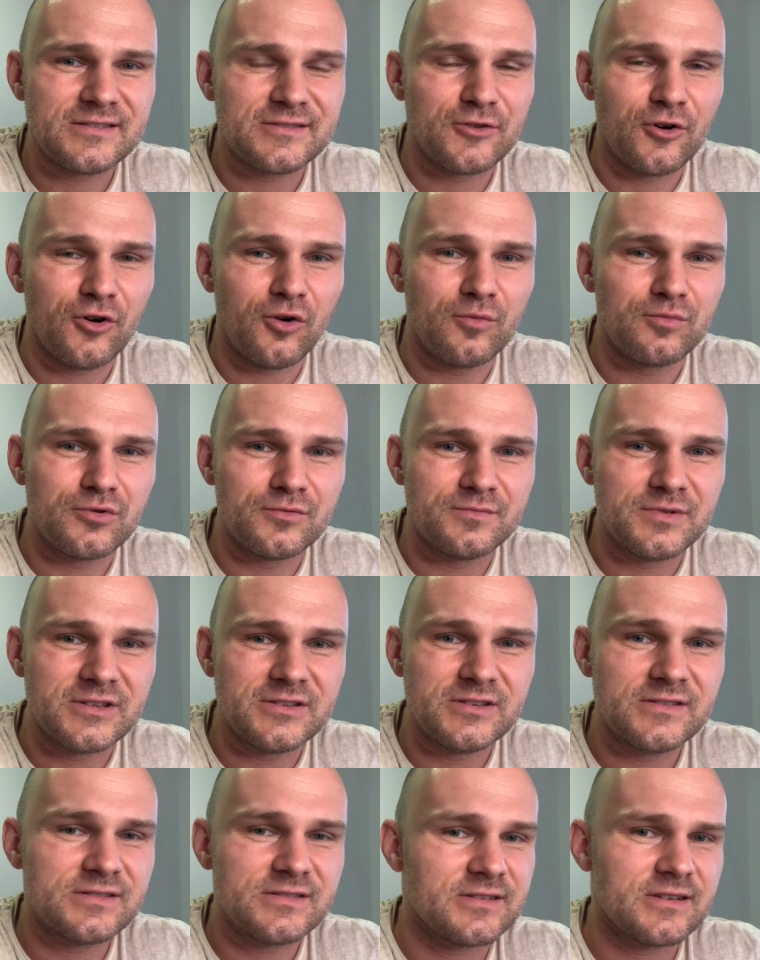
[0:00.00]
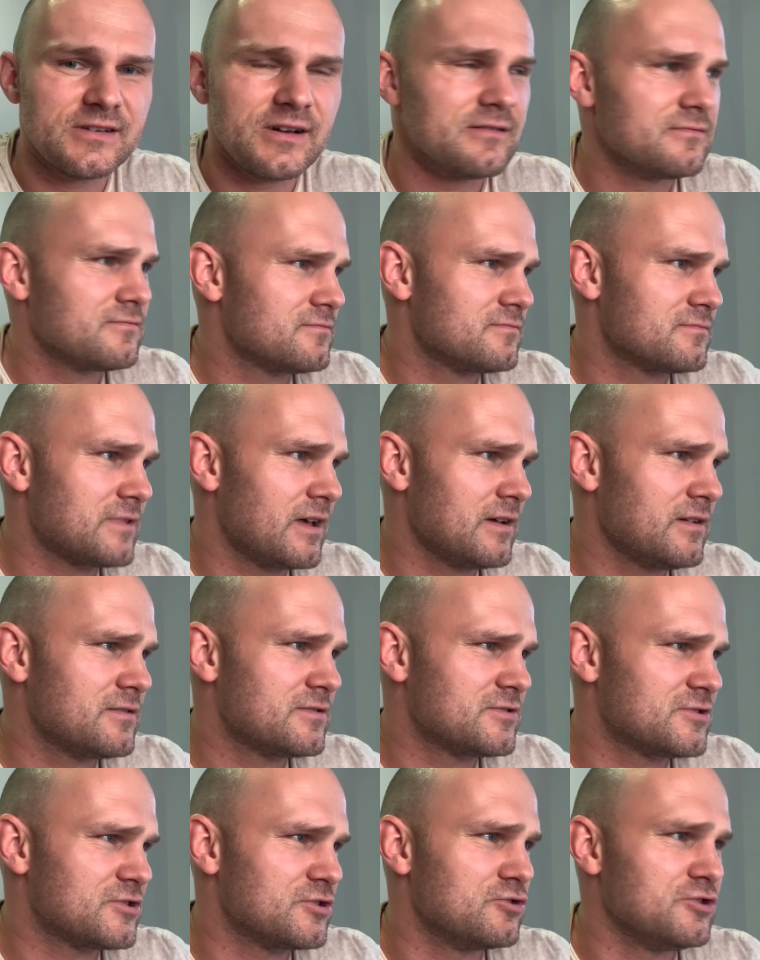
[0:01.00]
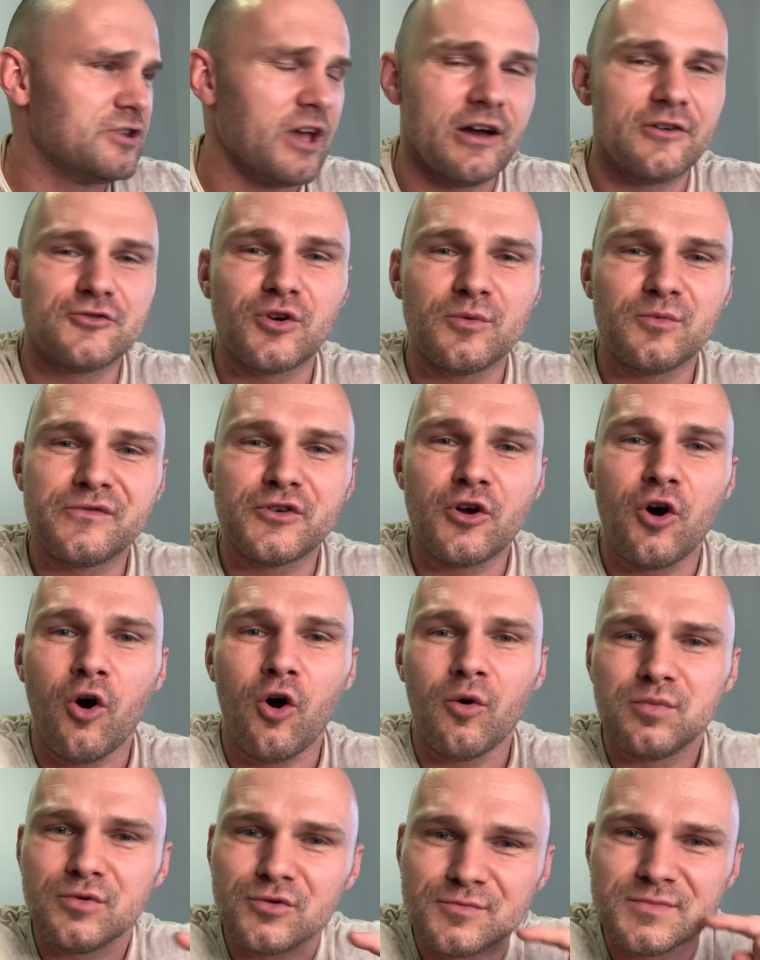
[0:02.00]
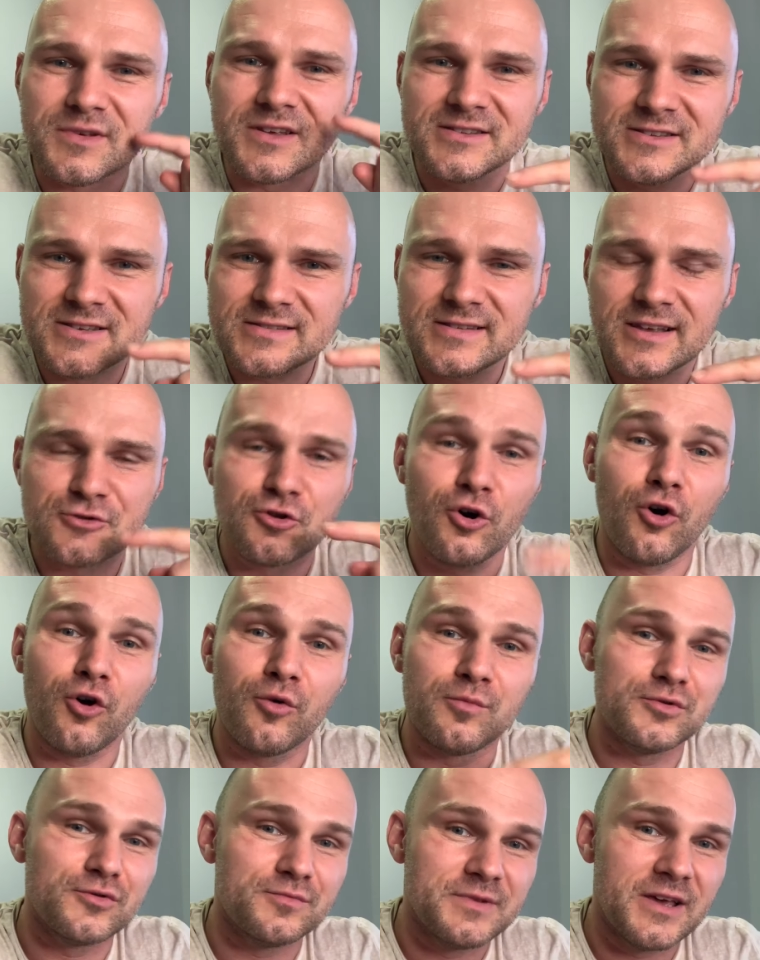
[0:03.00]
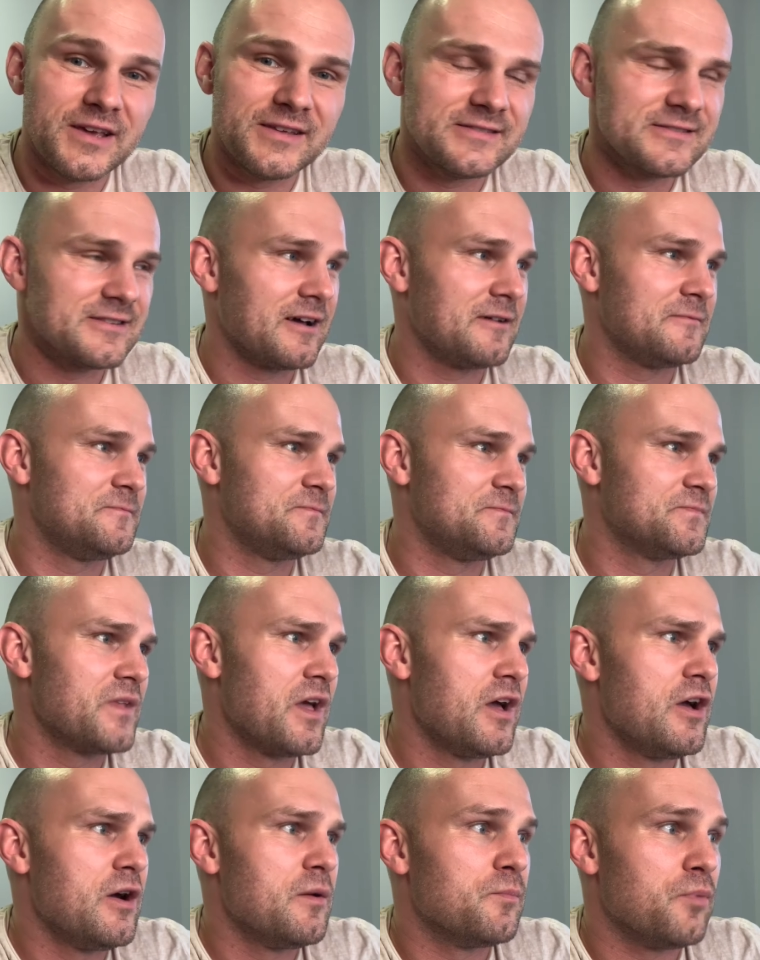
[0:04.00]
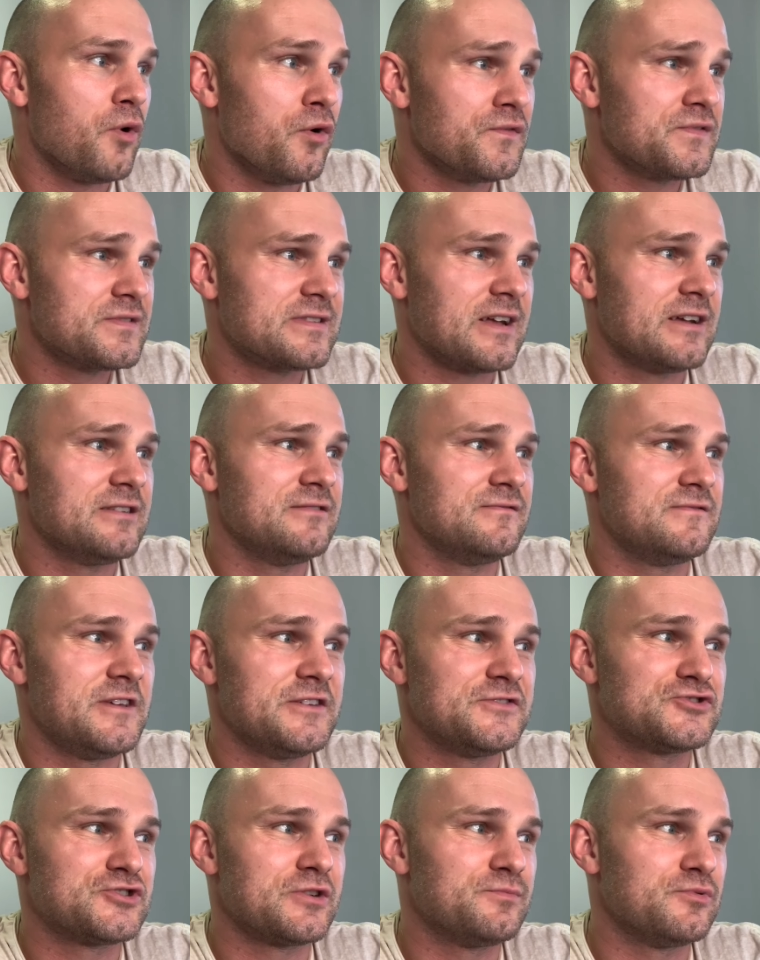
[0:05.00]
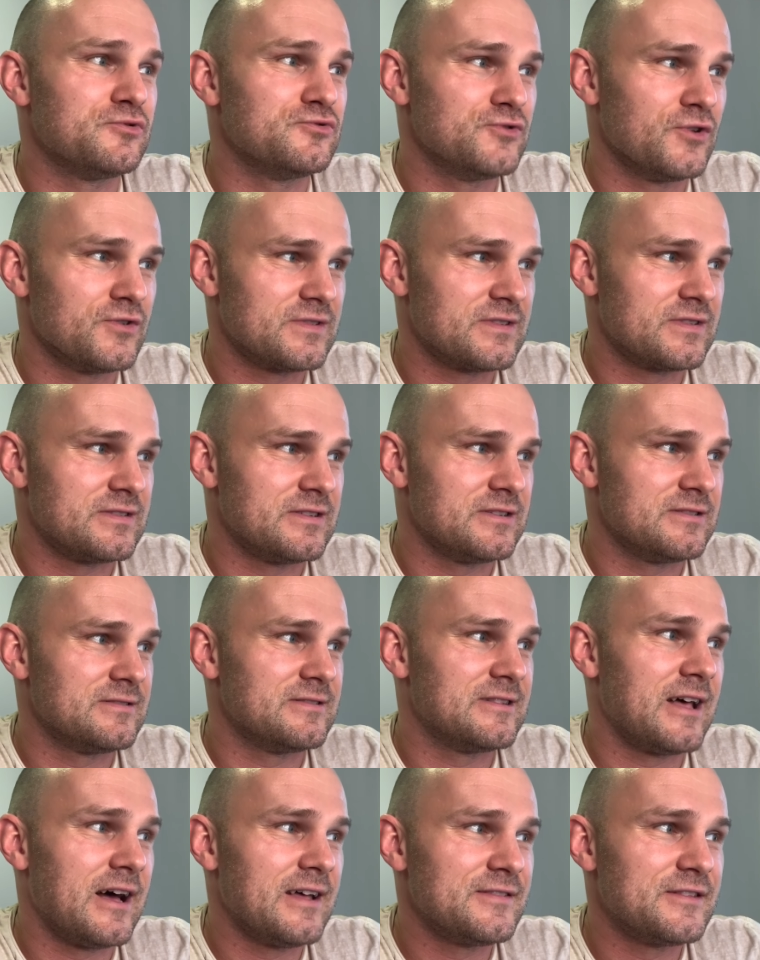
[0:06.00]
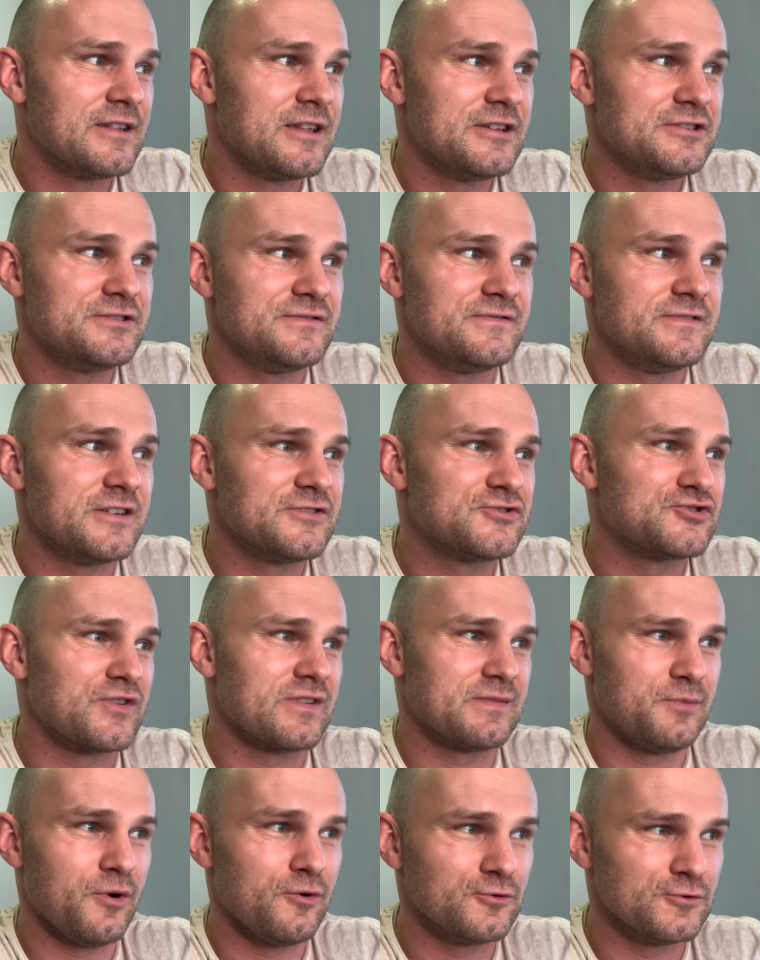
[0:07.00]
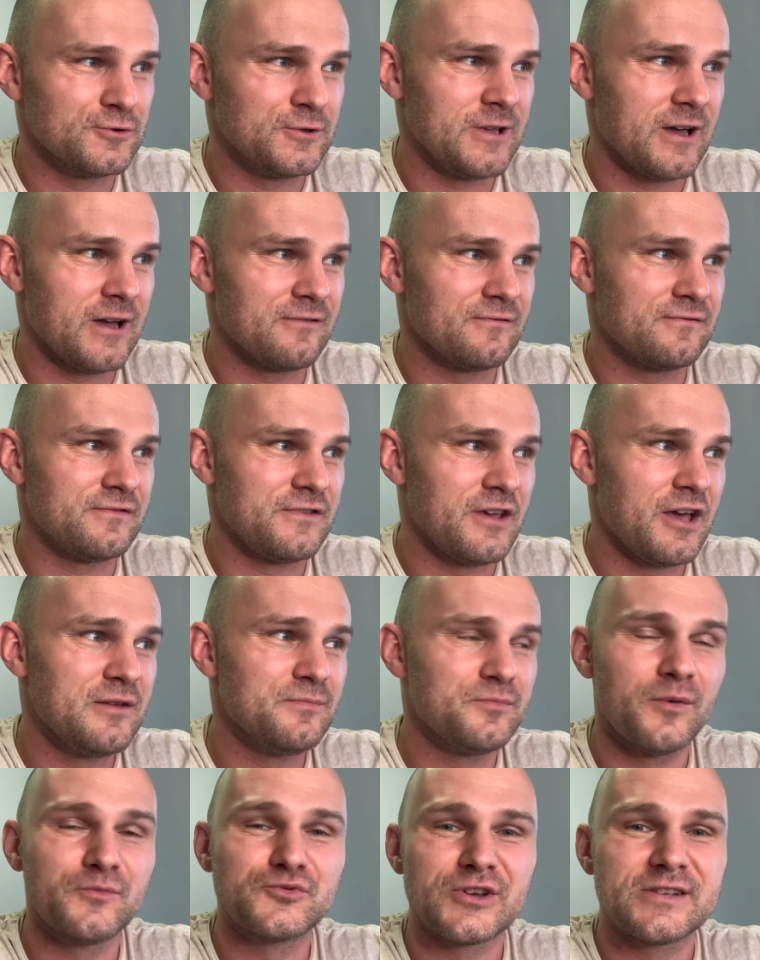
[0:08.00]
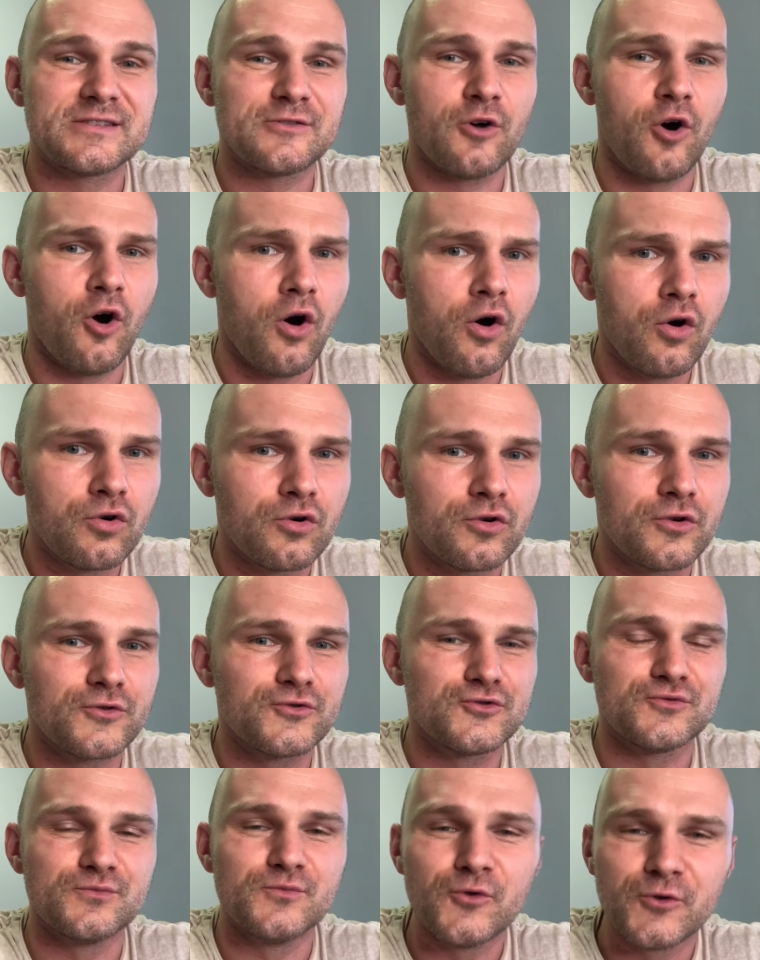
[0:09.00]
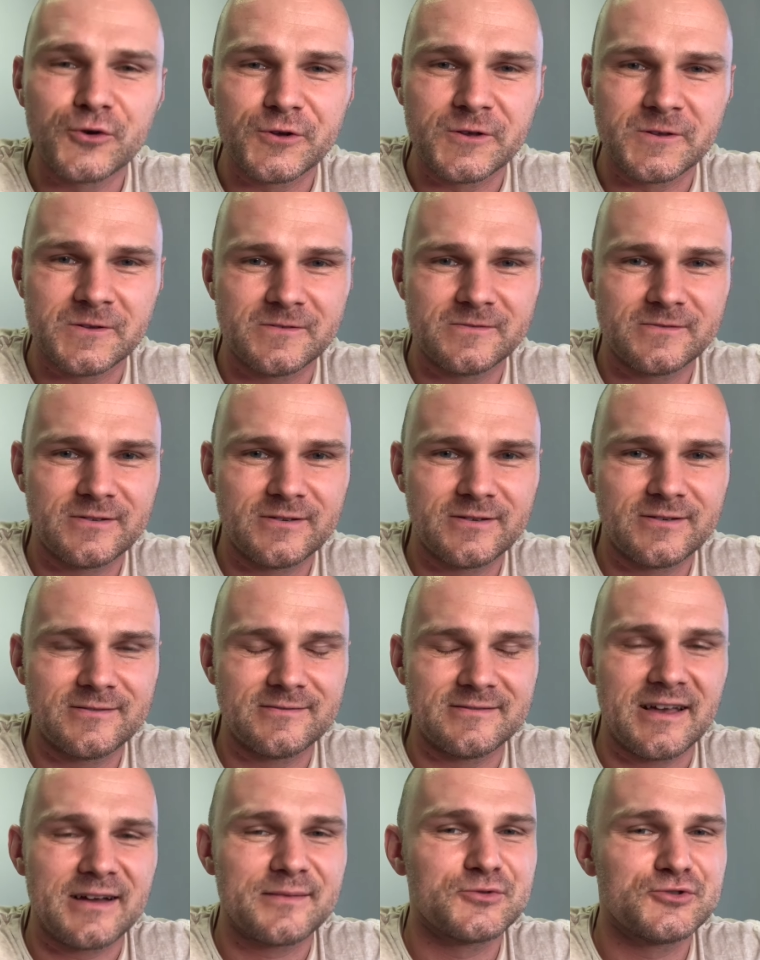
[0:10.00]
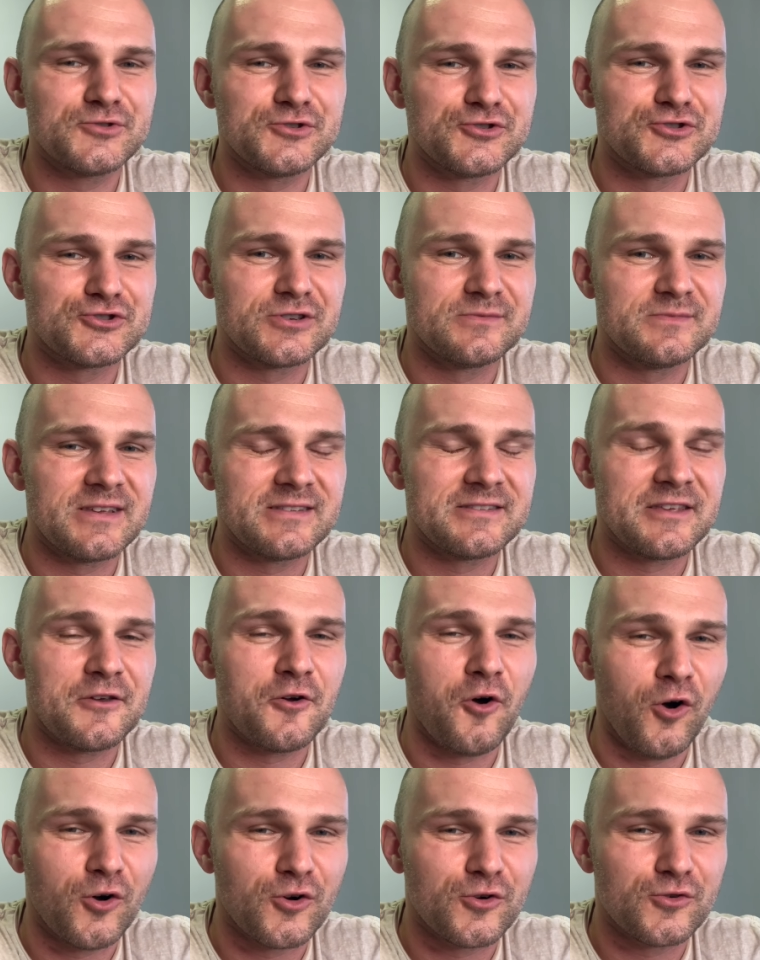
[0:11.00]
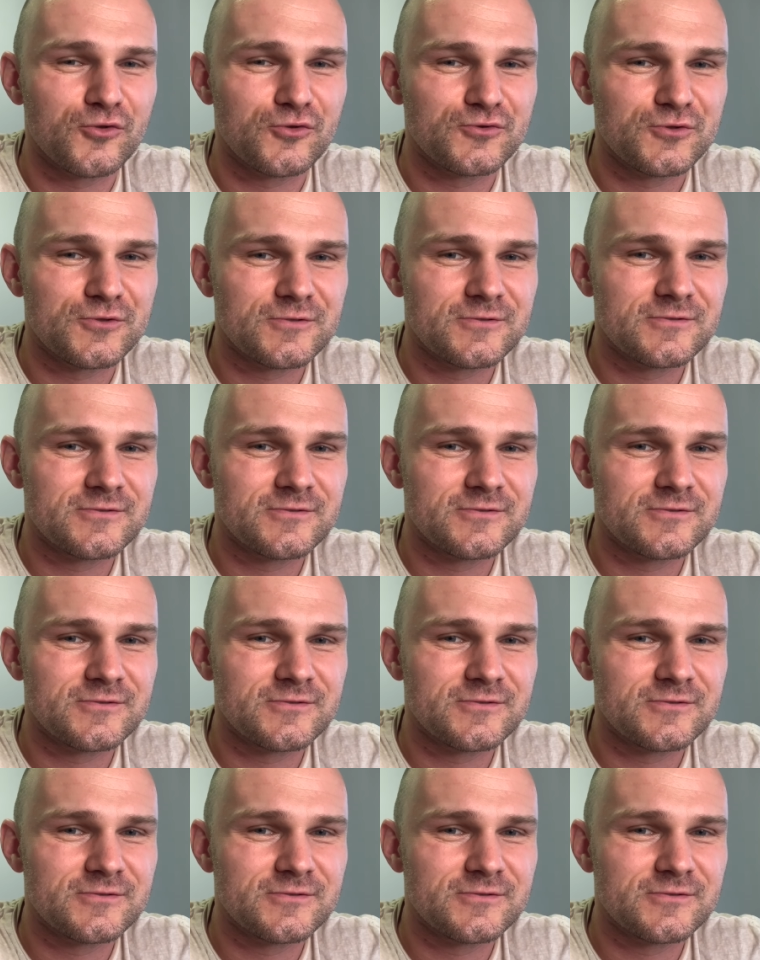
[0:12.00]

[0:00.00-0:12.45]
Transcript: do oblubienicy tak? Czy nie? To mówi oblubienica do oblubieńca. Powstań wietrze północny, nadleć wietrze z południa, wiej poprzez ogród mój. Jak myślisz, czym jest jej ogród?